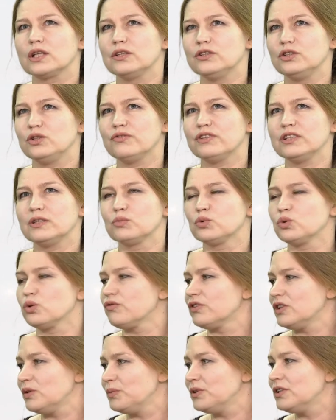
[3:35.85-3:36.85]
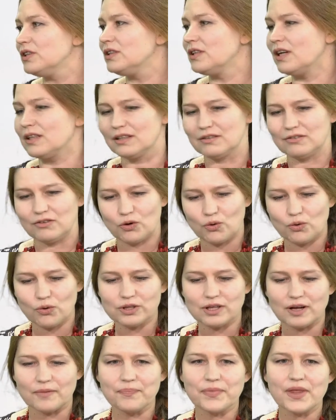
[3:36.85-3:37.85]
1880
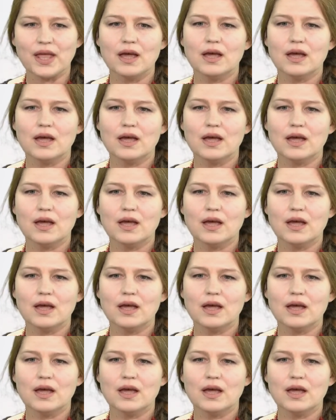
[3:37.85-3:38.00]
года.